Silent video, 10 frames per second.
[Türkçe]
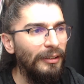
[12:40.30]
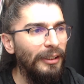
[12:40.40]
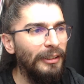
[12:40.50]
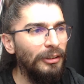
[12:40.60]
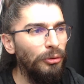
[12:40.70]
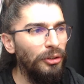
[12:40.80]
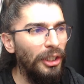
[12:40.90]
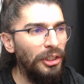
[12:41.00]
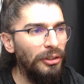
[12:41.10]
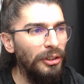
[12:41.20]
x küçük
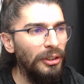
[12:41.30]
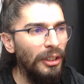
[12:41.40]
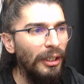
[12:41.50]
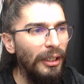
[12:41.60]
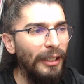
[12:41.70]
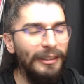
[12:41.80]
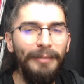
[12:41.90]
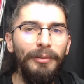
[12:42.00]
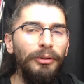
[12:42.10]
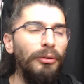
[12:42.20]
eşittir.
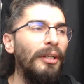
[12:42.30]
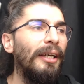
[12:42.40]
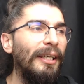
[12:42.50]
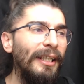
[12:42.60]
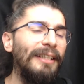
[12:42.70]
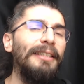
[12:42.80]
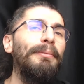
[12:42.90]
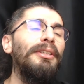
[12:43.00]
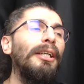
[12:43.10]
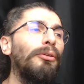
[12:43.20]
Eksi 1 diyor. Eksi
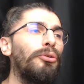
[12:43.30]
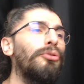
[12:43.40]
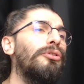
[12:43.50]
1'den küçük